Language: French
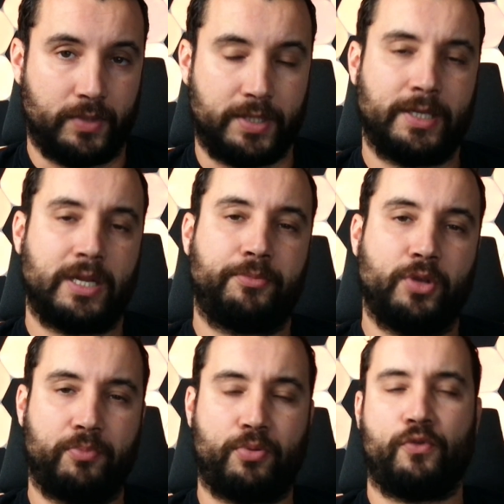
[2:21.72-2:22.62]
ces capteurs,
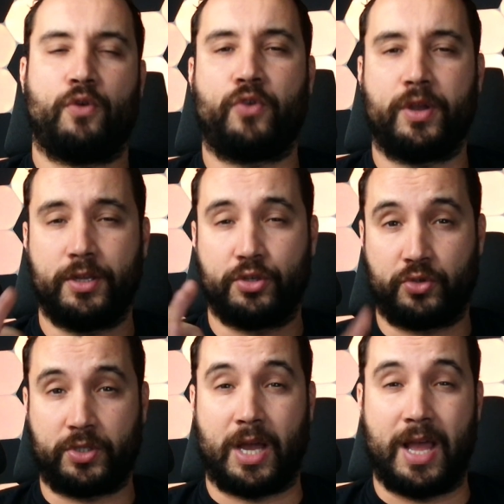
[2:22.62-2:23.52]
ils peuvent envoyer
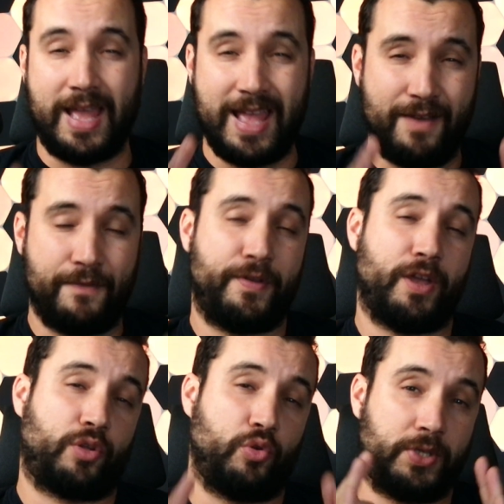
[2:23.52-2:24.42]
jusqu'à
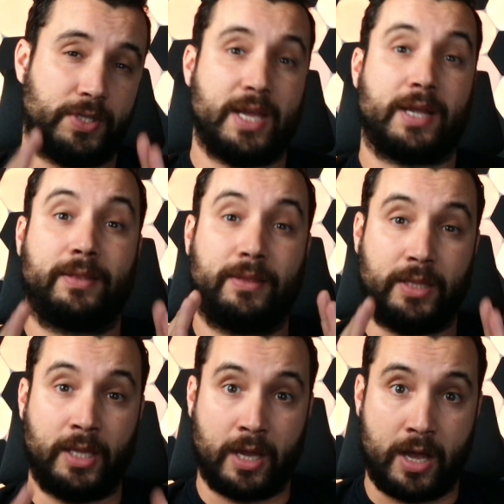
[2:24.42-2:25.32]
1,5
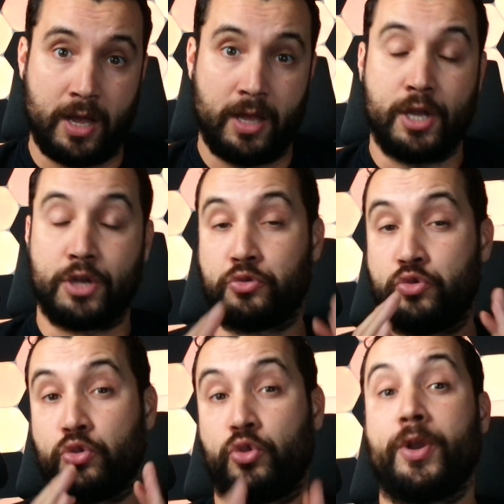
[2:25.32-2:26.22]
Tera
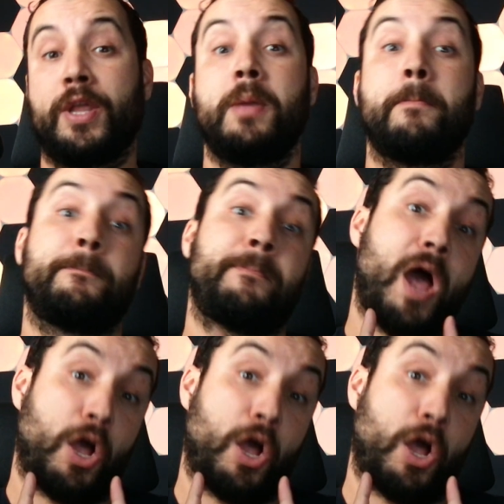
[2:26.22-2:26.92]
de données par